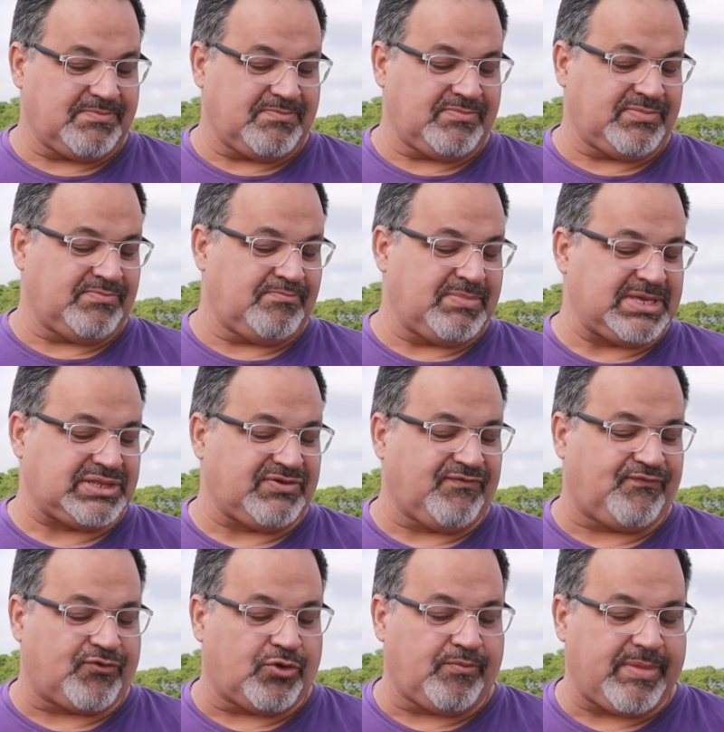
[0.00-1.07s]

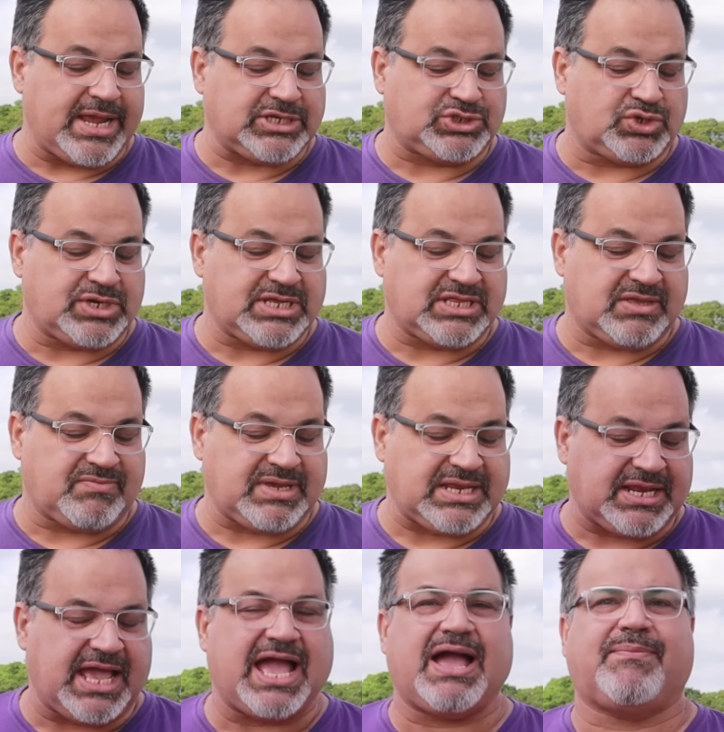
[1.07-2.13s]
misinformation in the
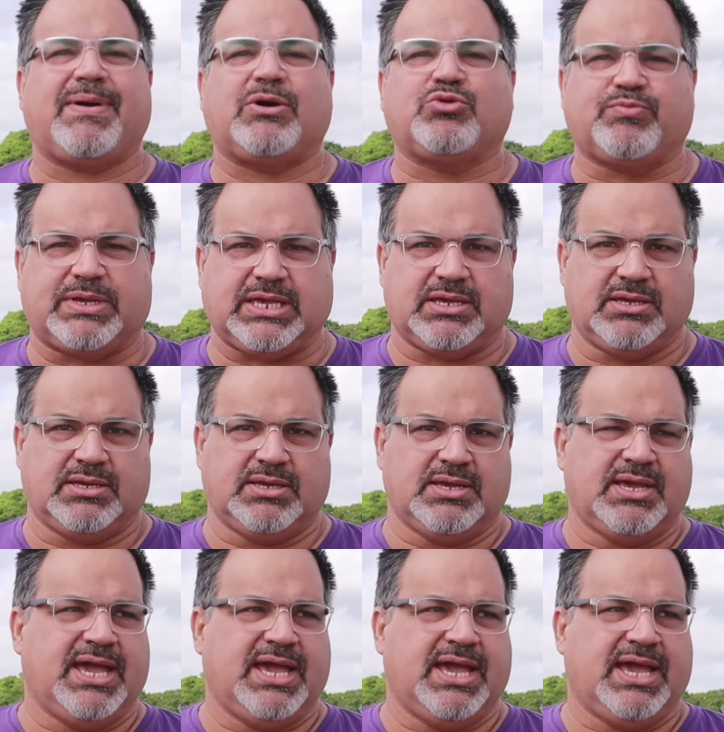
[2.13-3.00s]
media about me.